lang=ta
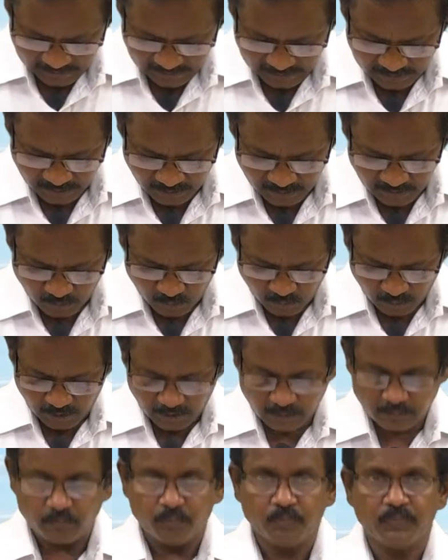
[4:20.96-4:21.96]
எட்டாவது குரல்
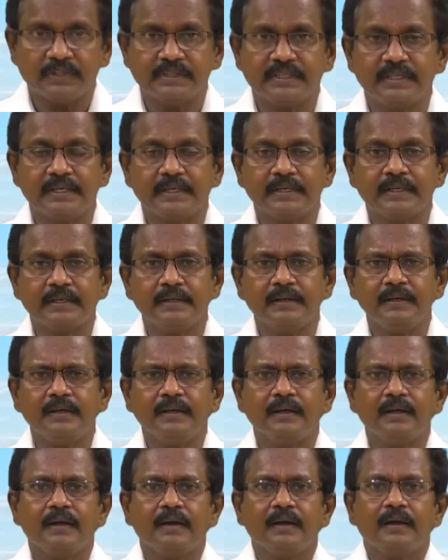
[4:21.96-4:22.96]
முப்பத்தி எட்டு
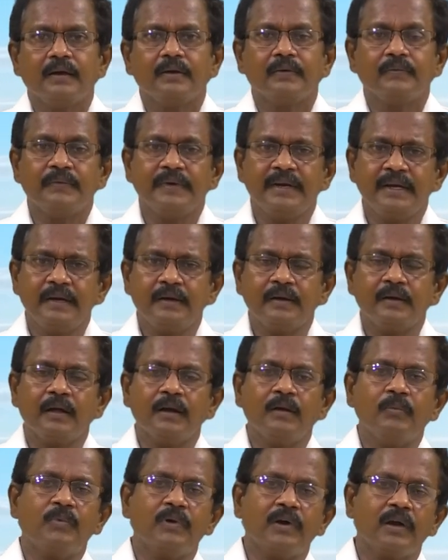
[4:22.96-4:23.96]

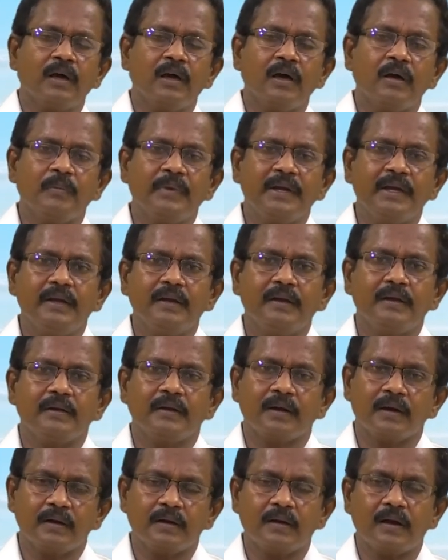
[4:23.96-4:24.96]
வீழ்நாள் படாமை
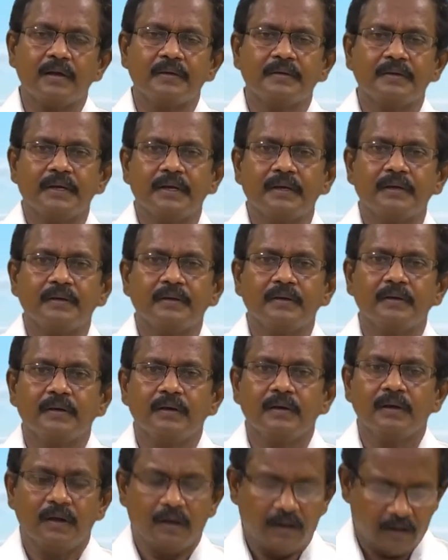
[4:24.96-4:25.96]
நன்றாற்றின்
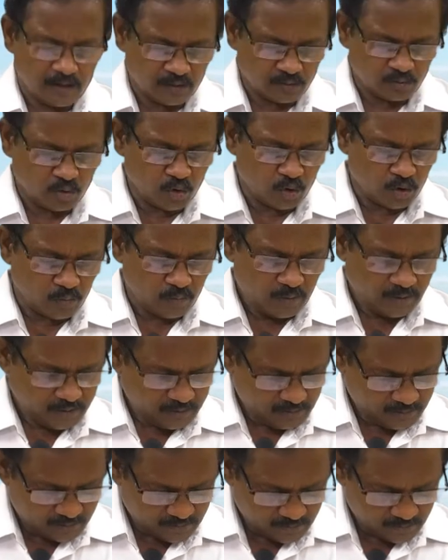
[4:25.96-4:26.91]
அஃதொருவன்